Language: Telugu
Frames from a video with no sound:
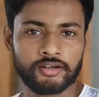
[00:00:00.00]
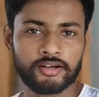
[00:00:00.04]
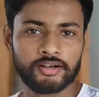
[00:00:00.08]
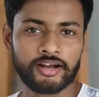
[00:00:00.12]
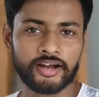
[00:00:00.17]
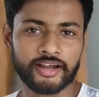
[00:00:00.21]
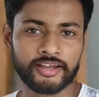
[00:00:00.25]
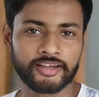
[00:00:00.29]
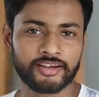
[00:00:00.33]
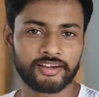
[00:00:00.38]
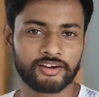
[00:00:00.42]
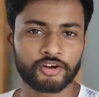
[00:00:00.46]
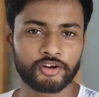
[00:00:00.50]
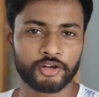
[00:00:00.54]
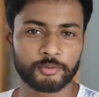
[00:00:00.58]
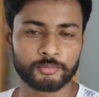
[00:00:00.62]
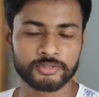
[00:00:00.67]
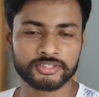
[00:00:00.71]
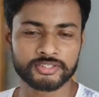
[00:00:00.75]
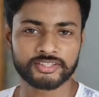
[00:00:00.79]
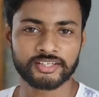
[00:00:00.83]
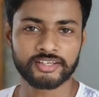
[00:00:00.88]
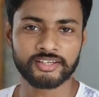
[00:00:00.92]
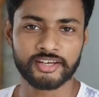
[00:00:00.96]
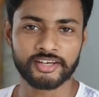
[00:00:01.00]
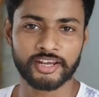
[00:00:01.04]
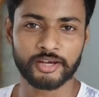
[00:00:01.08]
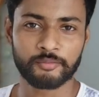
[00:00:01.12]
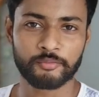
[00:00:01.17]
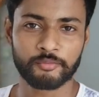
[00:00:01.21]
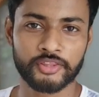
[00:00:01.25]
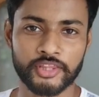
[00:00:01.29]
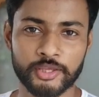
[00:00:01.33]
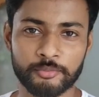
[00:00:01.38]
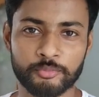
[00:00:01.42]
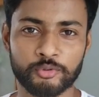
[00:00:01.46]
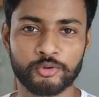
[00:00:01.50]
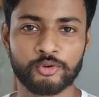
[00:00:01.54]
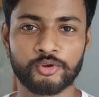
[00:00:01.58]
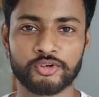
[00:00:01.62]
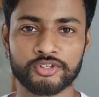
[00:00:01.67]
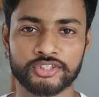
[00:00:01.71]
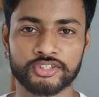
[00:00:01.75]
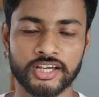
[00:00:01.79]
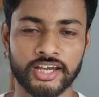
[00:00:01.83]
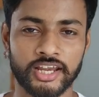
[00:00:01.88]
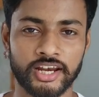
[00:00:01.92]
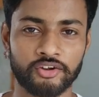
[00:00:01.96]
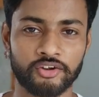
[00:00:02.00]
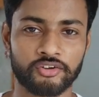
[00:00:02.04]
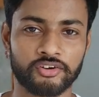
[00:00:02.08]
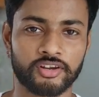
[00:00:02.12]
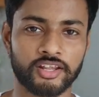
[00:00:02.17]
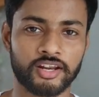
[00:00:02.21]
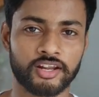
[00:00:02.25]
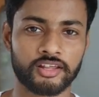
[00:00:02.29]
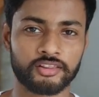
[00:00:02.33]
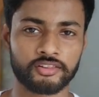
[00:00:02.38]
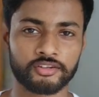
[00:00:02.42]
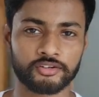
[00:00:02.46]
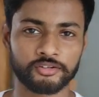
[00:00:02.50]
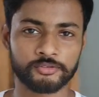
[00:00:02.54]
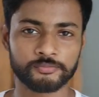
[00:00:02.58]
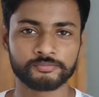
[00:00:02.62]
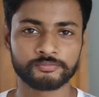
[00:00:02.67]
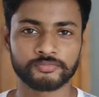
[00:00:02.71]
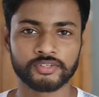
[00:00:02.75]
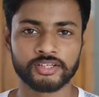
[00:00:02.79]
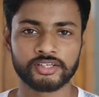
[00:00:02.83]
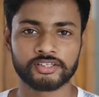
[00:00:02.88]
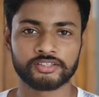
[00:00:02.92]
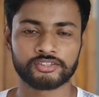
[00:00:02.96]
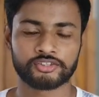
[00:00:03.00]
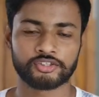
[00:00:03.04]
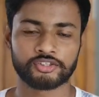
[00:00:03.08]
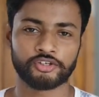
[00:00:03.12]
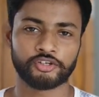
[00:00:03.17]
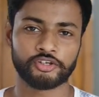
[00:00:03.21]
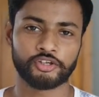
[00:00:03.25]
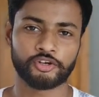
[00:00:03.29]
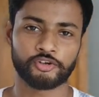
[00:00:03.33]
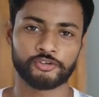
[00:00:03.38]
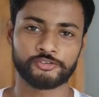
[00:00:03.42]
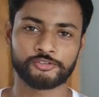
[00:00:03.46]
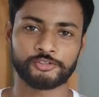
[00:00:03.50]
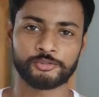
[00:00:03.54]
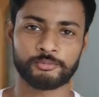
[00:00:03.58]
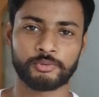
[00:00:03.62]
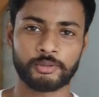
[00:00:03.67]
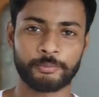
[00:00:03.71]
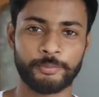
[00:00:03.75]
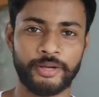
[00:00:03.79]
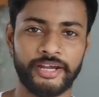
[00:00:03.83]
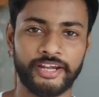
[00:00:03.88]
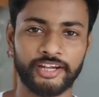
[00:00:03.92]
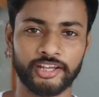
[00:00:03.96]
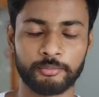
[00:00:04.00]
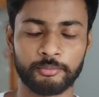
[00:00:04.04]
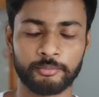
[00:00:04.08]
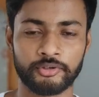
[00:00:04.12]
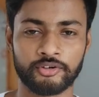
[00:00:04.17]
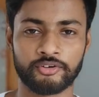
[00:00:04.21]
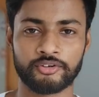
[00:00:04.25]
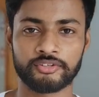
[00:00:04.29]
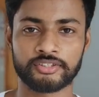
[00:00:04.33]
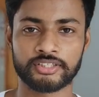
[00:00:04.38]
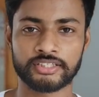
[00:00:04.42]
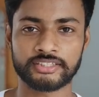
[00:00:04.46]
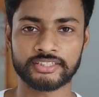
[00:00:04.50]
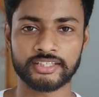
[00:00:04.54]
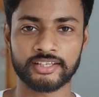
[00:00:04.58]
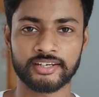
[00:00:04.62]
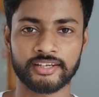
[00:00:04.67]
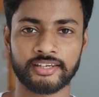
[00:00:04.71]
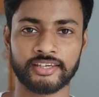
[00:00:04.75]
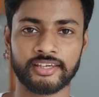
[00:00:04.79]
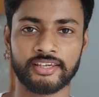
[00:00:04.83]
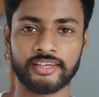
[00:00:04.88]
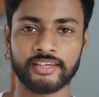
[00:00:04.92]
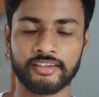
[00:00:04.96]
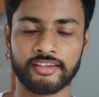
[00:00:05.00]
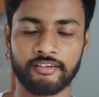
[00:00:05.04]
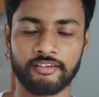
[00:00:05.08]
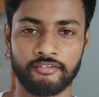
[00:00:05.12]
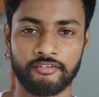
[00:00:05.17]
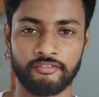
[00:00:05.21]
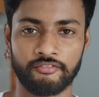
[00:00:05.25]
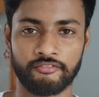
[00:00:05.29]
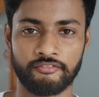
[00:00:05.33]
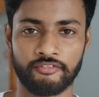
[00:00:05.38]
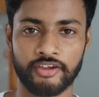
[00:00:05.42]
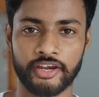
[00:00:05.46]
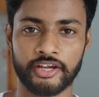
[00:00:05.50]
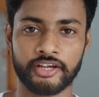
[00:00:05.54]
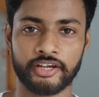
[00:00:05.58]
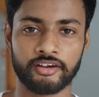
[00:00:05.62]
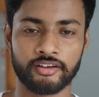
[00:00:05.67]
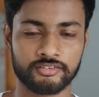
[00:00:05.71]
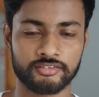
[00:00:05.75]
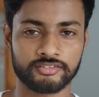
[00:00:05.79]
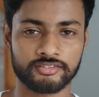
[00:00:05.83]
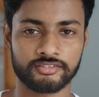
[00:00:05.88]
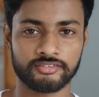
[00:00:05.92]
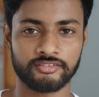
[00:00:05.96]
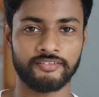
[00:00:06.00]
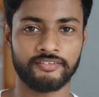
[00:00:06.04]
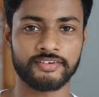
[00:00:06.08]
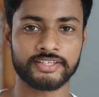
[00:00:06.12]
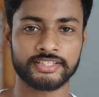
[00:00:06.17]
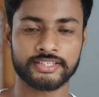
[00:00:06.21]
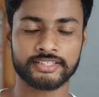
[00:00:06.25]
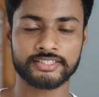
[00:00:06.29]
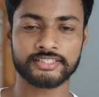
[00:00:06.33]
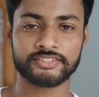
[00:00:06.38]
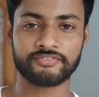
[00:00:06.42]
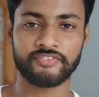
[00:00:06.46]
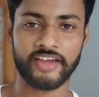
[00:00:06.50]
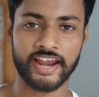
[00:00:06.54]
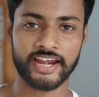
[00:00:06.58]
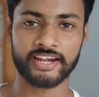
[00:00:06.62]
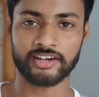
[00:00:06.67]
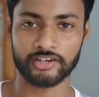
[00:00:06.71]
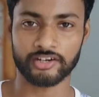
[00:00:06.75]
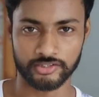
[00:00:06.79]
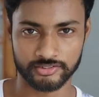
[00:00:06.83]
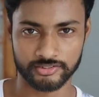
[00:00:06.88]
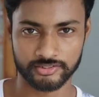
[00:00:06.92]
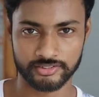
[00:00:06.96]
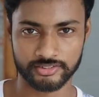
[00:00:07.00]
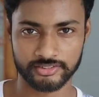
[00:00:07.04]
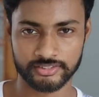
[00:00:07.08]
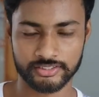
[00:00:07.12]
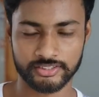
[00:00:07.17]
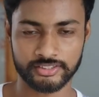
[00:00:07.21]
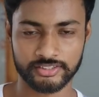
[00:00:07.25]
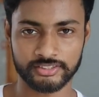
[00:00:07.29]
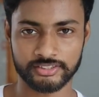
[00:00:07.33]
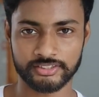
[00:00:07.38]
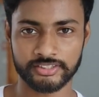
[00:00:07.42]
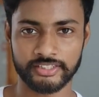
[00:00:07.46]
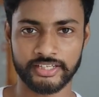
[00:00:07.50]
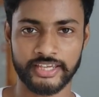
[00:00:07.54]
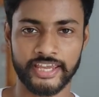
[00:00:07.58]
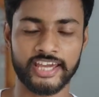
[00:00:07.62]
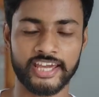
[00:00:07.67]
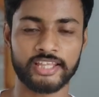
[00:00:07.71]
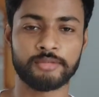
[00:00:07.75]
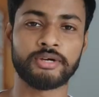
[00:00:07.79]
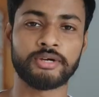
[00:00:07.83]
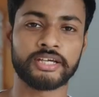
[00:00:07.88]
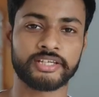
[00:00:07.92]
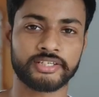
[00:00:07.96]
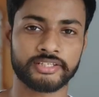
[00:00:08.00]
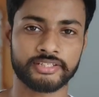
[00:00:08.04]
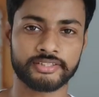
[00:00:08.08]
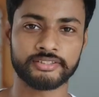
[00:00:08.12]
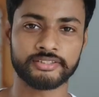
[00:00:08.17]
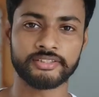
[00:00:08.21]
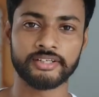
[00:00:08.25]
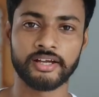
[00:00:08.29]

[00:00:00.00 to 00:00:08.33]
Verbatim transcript: హాయ్ హలో నమస్తే నేను మీ దీపు గురిగా ఎలా ఉన్నారు అందరూ సో ఈరోజు మన మెయిన్ టాపిక్ వచ్చేసరికి వెయిట్ లాస్ వర్సెస్ ఫ్యాట్ లాస్ ఏది బెస్ట్